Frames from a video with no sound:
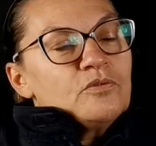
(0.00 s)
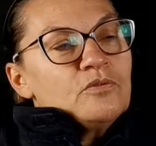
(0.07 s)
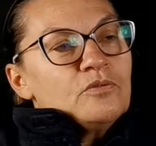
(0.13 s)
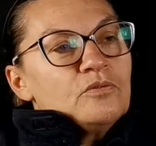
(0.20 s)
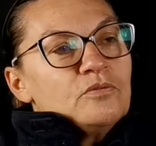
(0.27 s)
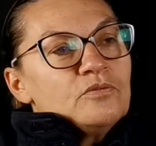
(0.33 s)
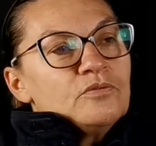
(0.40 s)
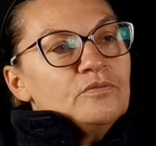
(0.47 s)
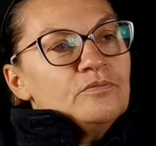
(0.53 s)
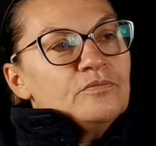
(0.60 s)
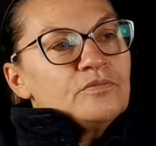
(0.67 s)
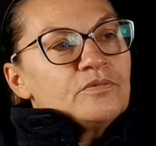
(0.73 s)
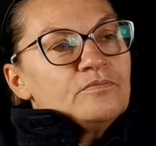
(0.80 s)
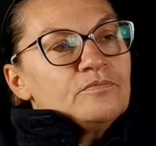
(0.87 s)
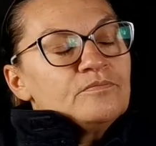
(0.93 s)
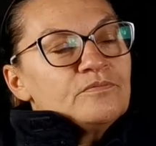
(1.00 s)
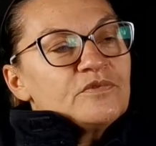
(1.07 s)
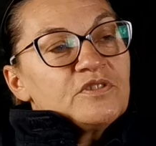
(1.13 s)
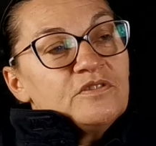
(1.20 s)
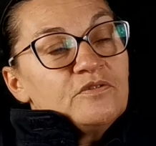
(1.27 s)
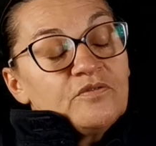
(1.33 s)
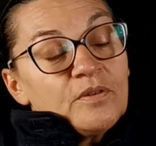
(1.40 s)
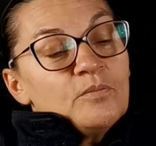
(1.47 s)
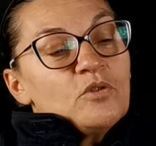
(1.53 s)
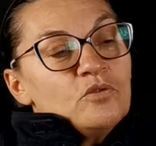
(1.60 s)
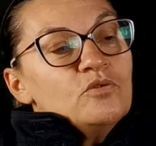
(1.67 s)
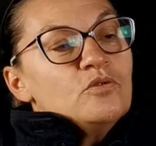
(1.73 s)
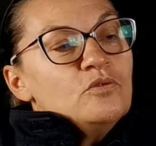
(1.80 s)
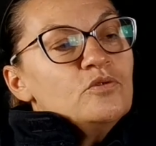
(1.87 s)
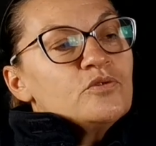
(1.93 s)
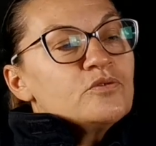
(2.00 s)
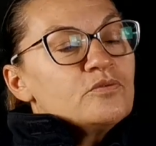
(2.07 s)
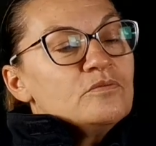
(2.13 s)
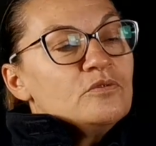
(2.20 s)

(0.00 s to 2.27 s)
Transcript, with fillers: que c'est vraiment le,